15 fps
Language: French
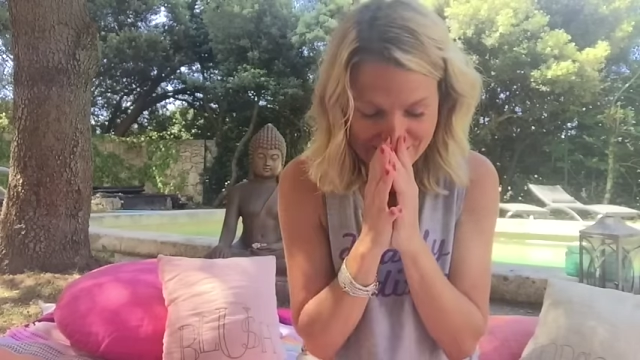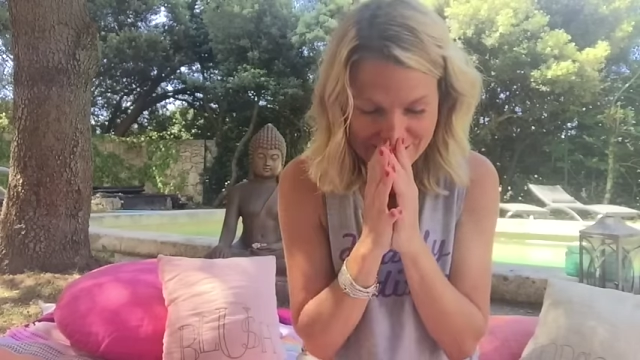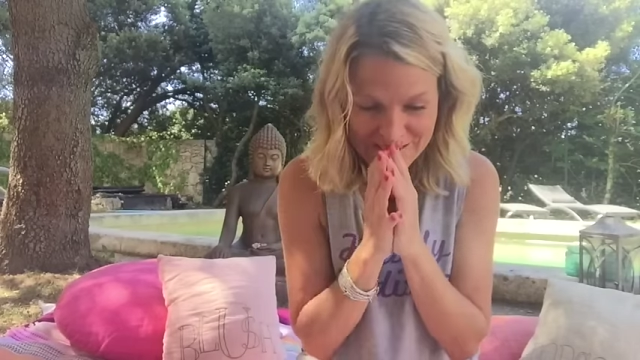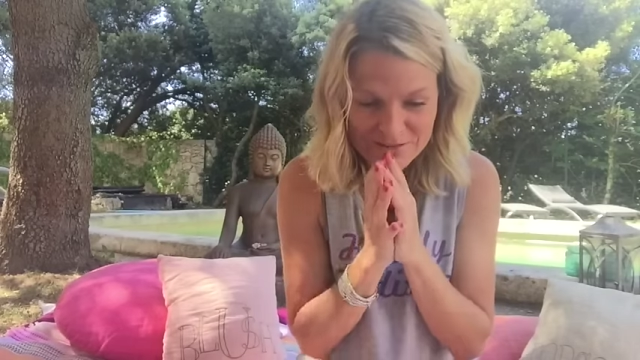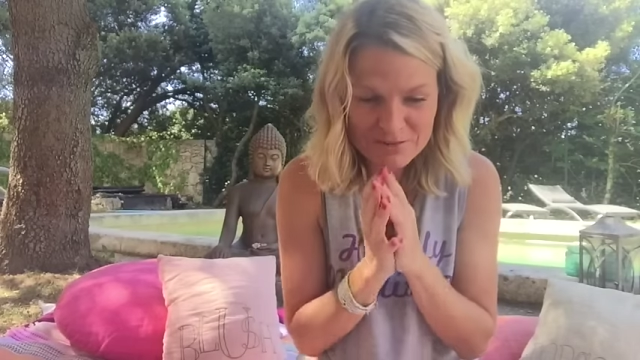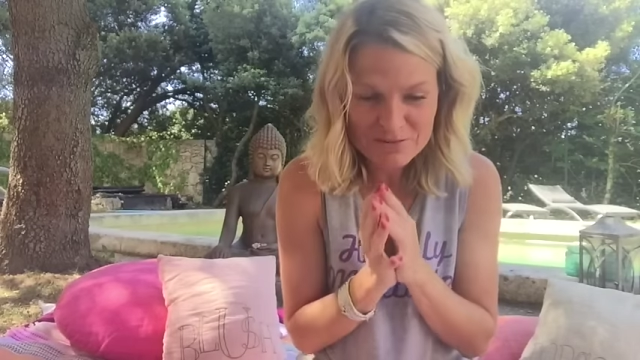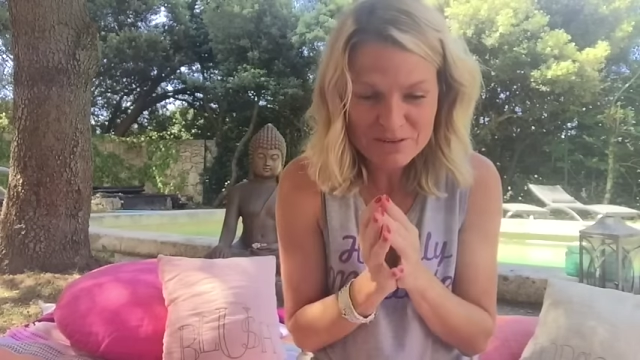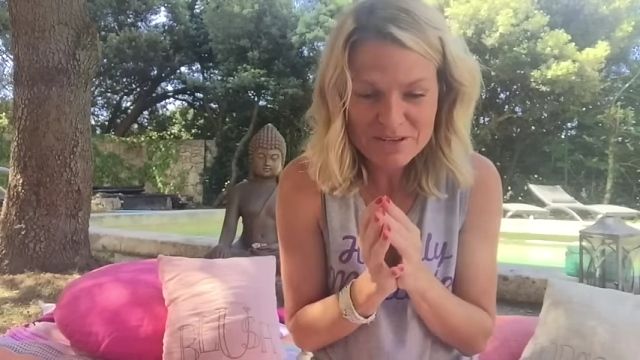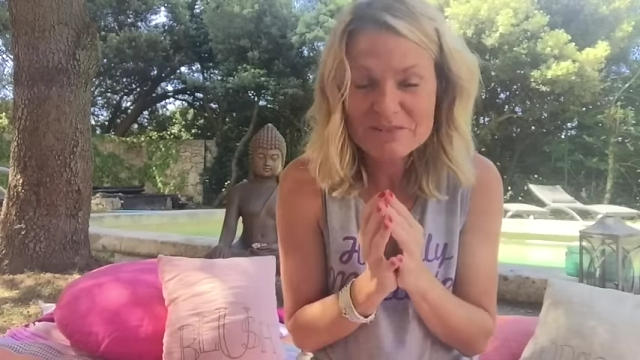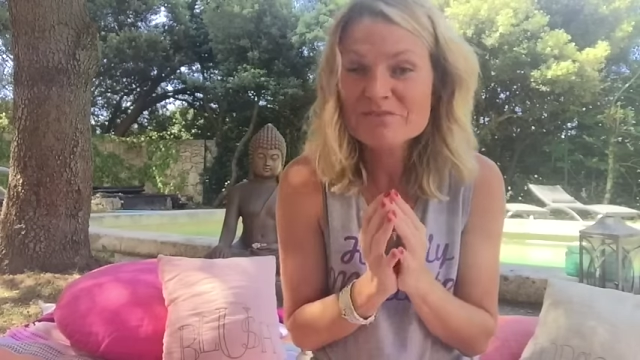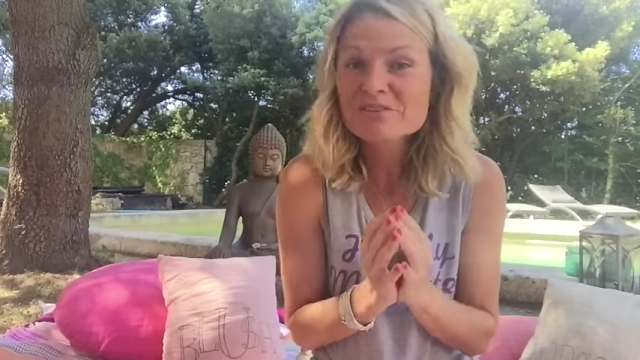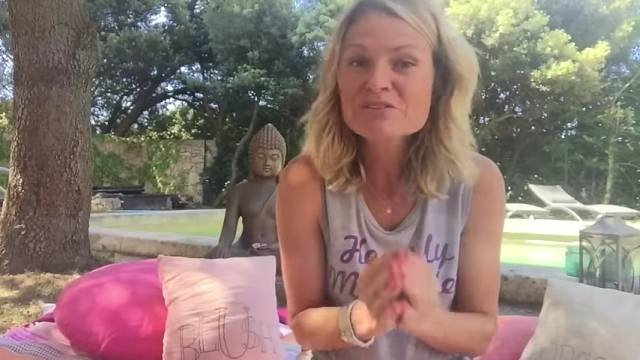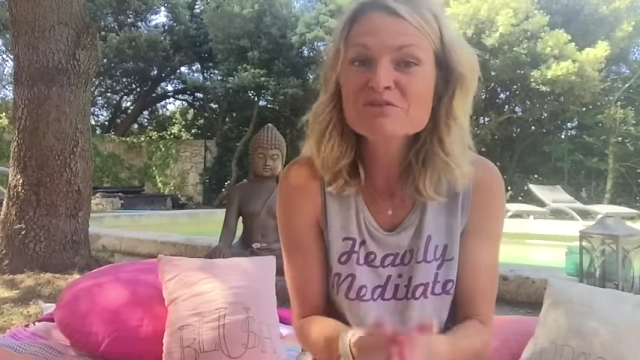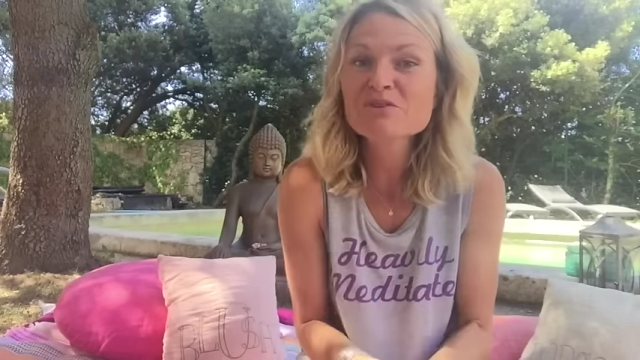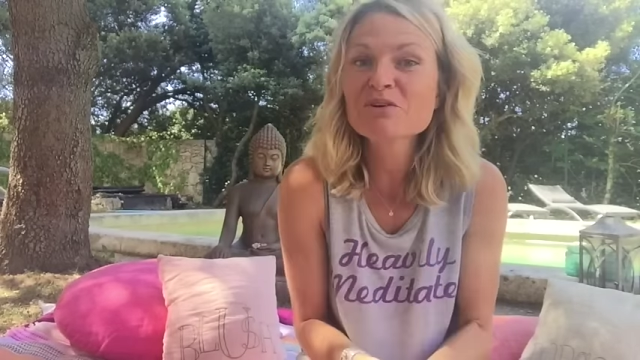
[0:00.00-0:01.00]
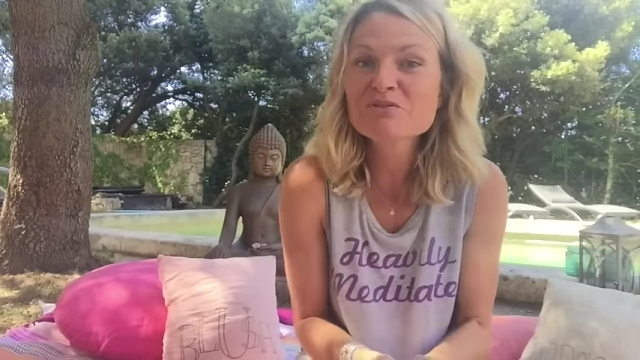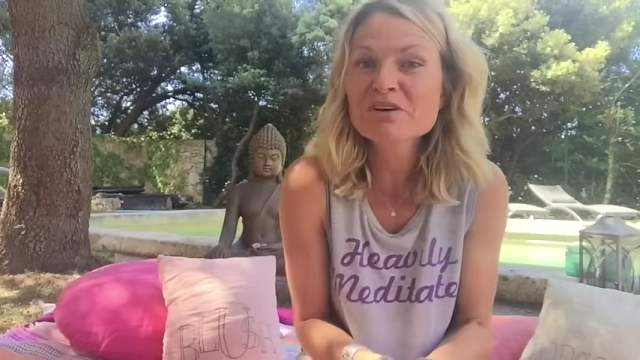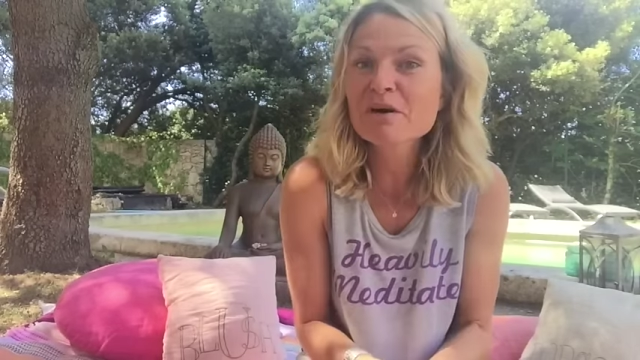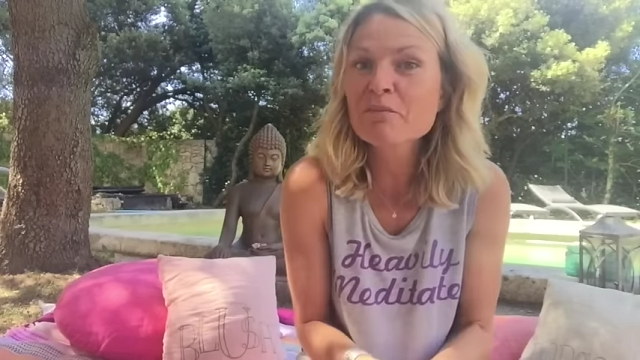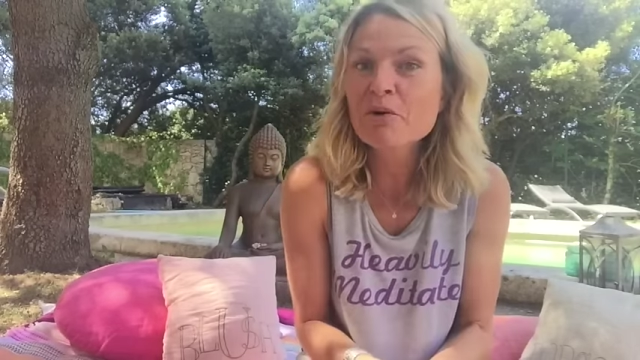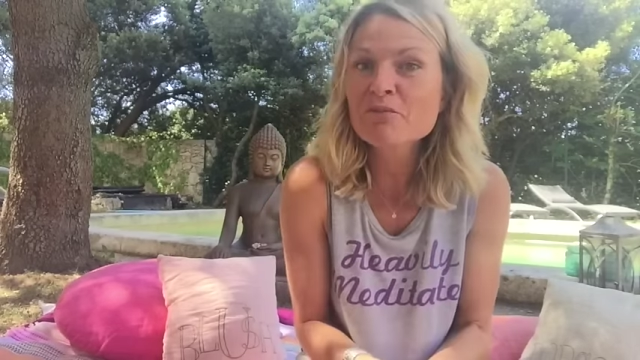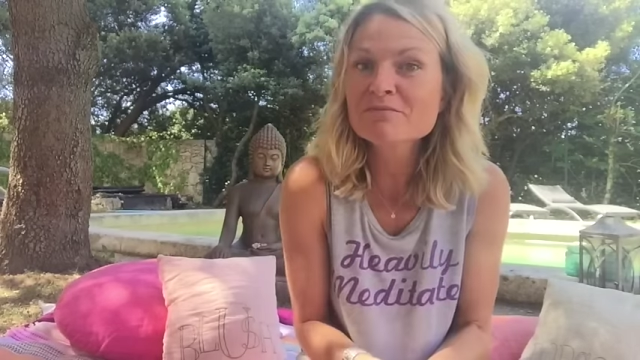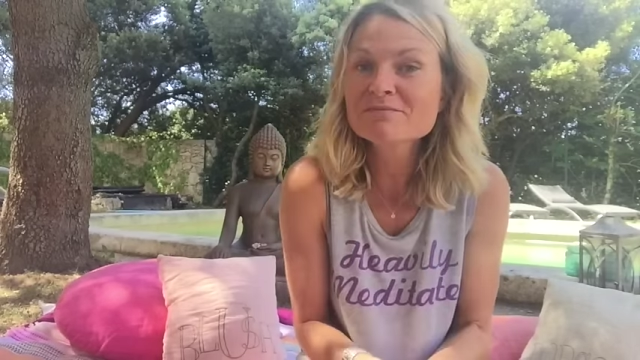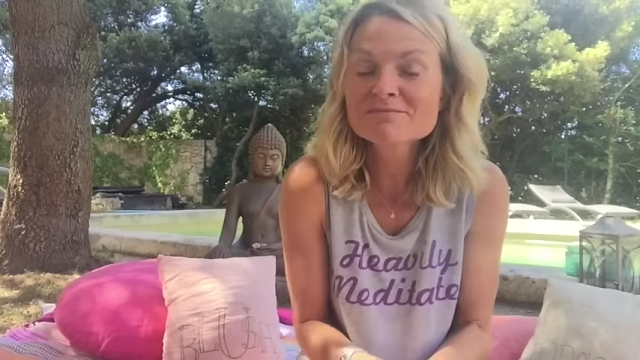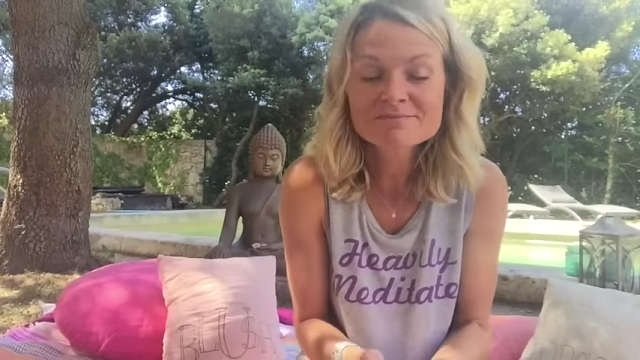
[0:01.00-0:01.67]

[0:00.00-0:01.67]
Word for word: et de les vivre vraiment.